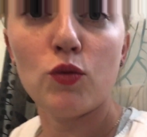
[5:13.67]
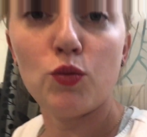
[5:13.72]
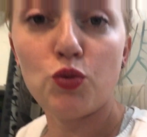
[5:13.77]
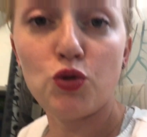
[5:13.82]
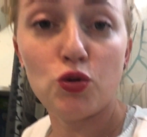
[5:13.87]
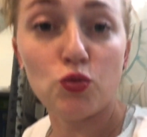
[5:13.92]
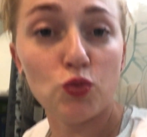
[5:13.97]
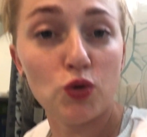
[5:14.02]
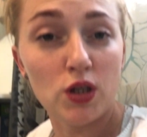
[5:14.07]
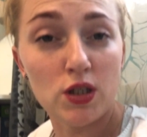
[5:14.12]
В
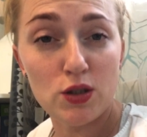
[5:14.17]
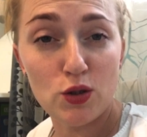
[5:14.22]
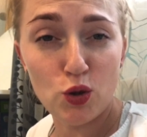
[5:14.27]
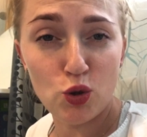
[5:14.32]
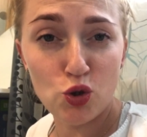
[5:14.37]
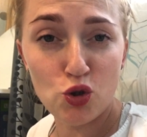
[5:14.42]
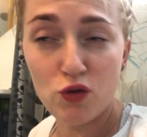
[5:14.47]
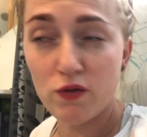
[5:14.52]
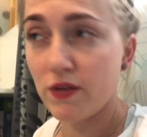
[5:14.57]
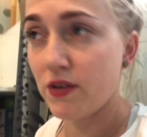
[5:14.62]
общем, у нас
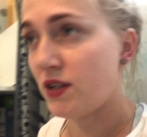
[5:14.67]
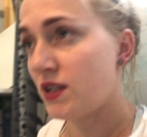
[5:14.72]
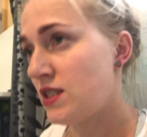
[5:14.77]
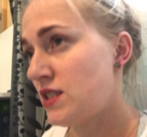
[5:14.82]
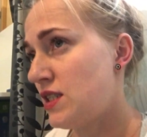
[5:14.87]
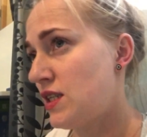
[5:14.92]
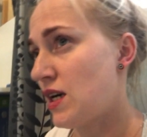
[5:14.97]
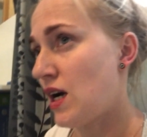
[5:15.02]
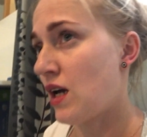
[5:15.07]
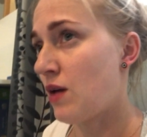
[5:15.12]
должен
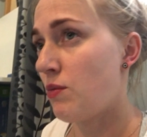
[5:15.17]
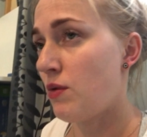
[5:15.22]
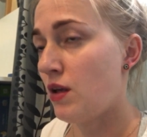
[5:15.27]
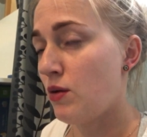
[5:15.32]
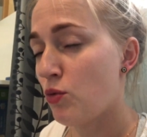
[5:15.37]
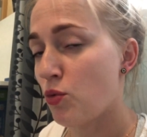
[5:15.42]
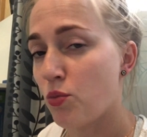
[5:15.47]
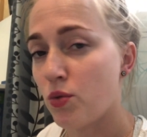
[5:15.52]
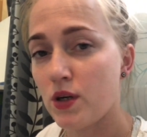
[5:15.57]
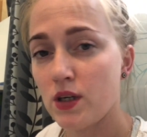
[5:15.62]
вырасти как
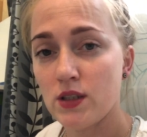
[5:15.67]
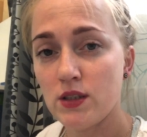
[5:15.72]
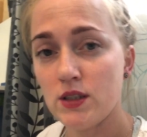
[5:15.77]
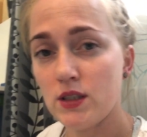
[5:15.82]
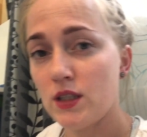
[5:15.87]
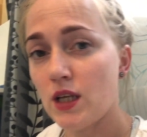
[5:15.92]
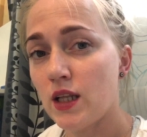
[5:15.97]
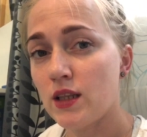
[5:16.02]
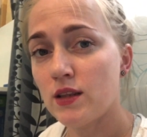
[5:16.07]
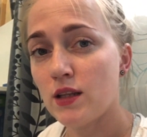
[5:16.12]
минимум
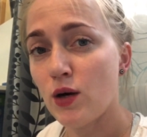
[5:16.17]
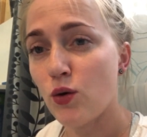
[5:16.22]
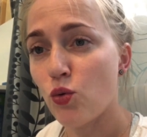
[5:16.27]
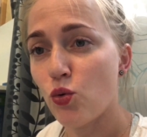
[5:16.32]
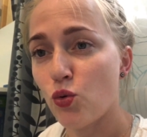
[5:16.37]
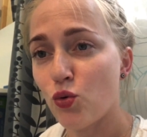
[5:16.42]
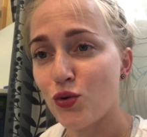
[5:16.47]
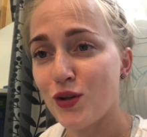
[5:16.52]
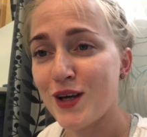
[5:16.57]
кандидат наук.